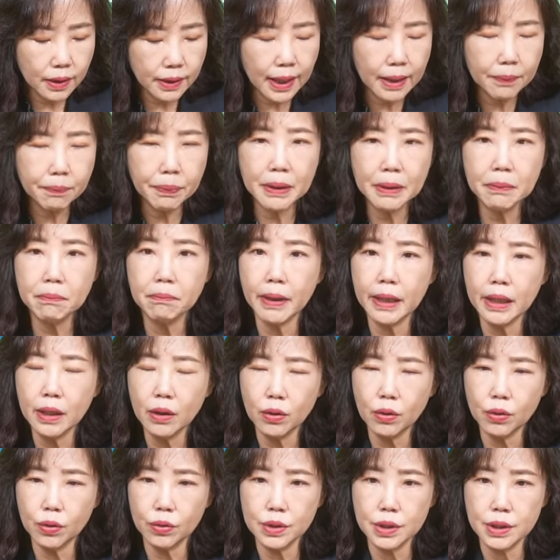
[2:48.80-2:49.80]
但他并
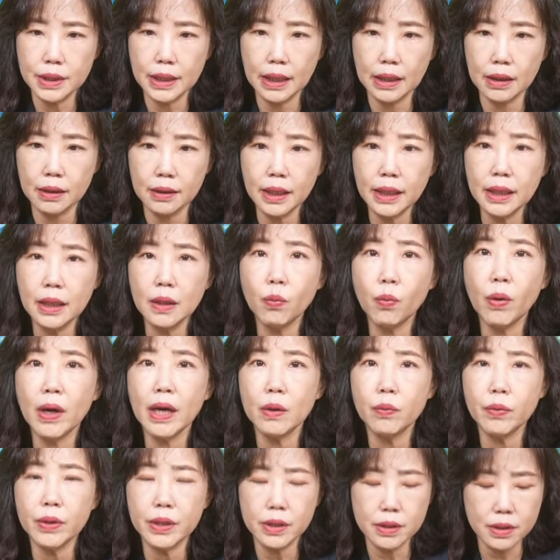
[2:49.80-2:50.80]
没有讲另
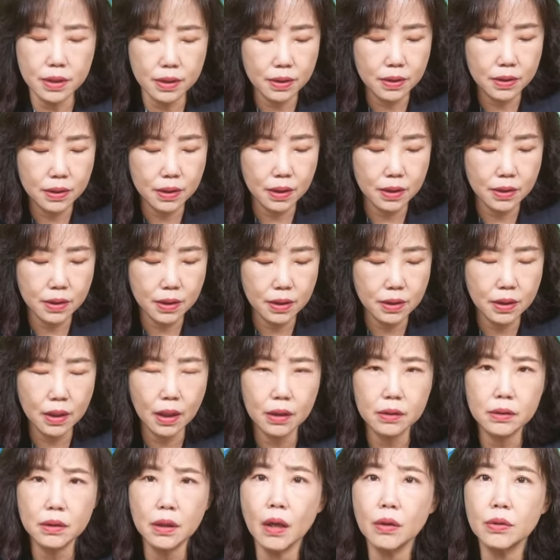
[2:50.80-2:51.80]
外一位死者身
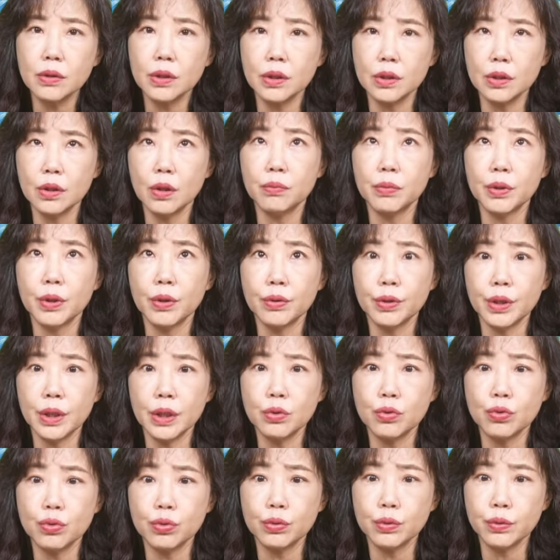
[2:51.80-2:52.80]
上到底有没有
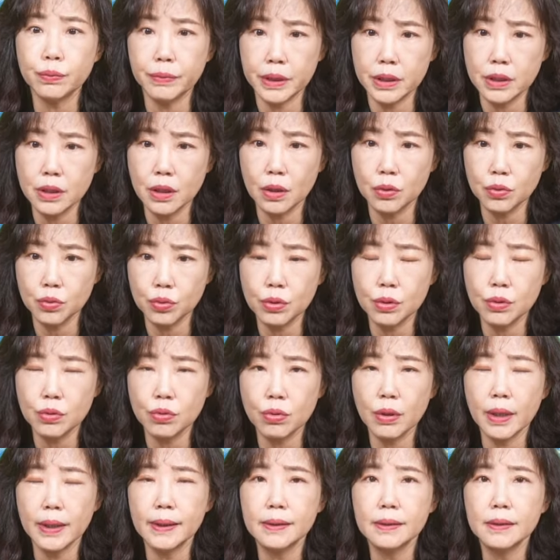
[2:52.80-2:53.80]
验出米酵菌
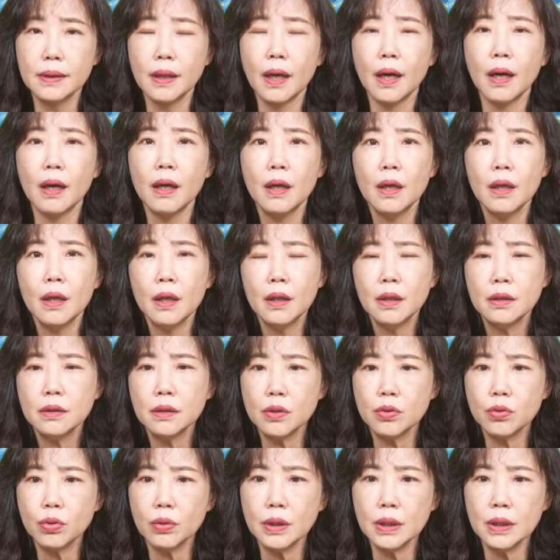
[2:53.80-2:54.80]
酸。哈，
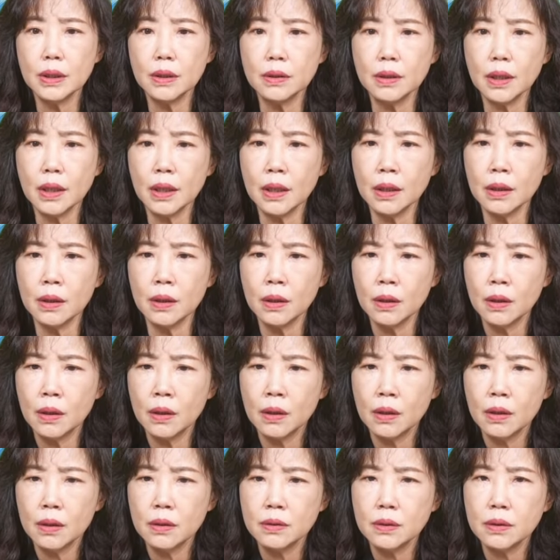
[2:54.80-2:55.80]
那所以那
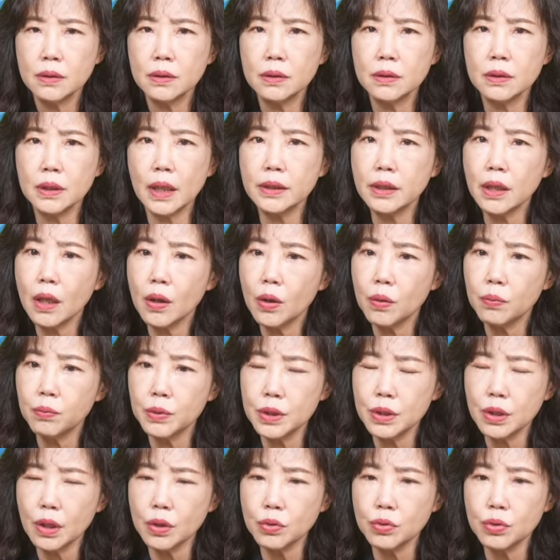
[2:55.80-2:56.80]
难道
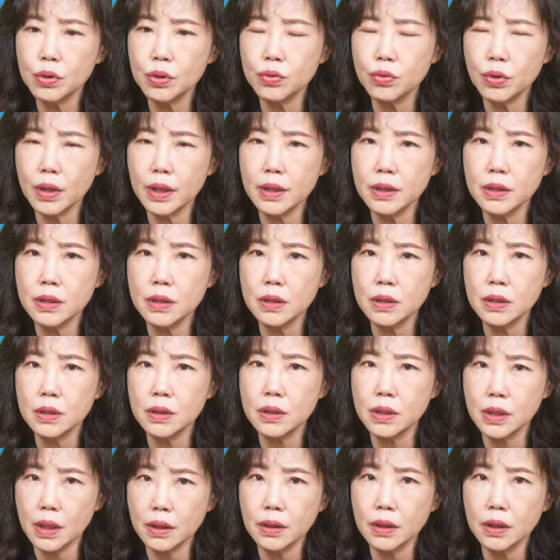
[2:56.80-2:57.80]
米酵菌酸
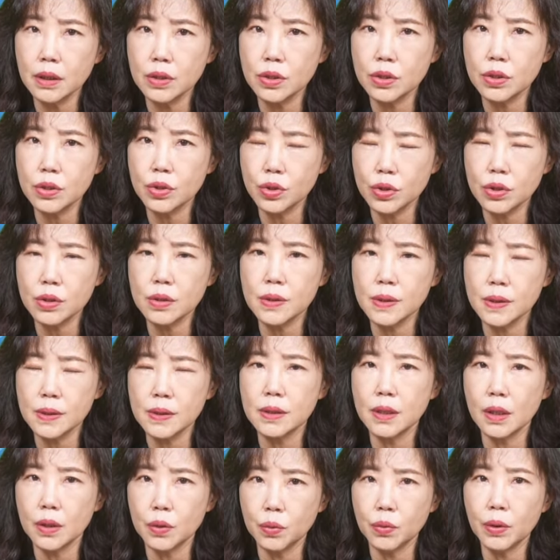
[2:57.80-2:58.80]
是真的是致
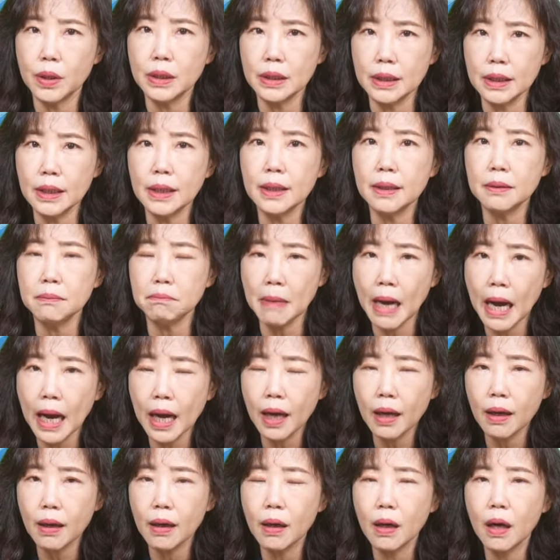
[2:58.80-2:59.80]
死的原因
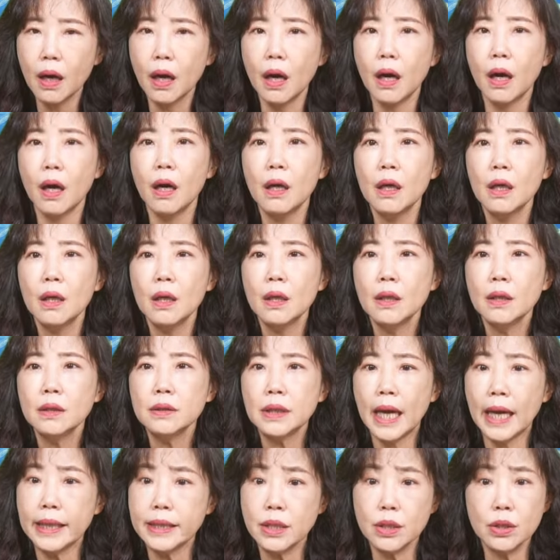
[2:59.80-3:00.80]
吗？哈，
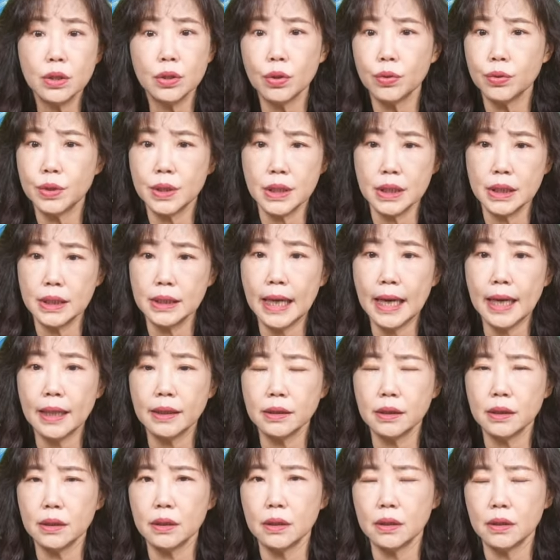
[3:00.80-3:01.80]
还是有其
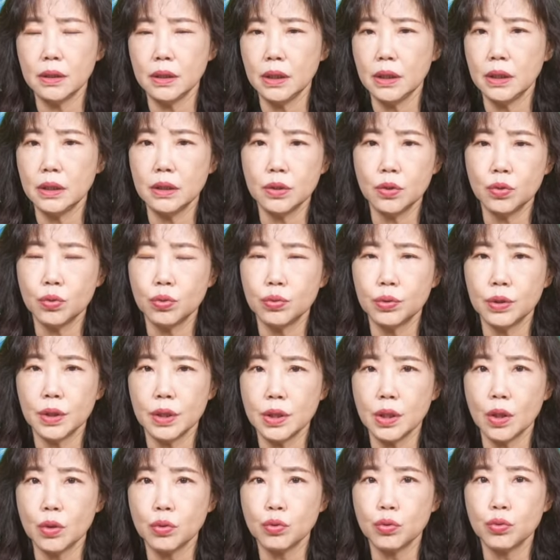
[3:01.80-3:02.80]
他的因素
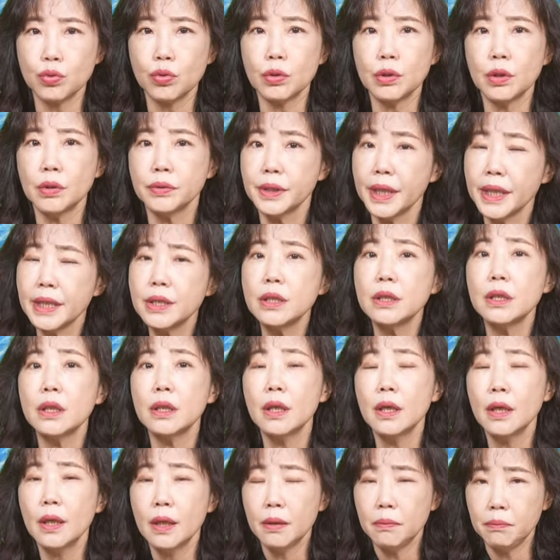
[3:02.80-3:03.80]
的交互作用？但
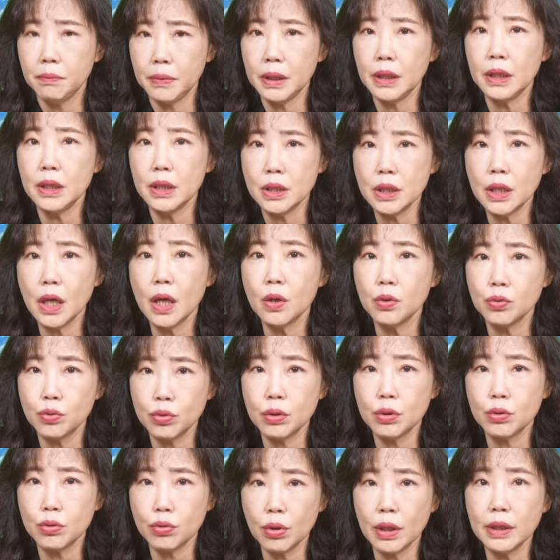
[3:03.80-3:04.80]
是米酵
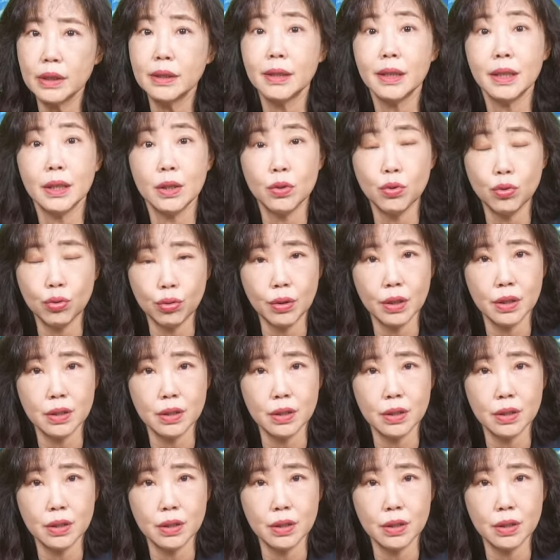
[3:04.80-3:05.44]
菌酸的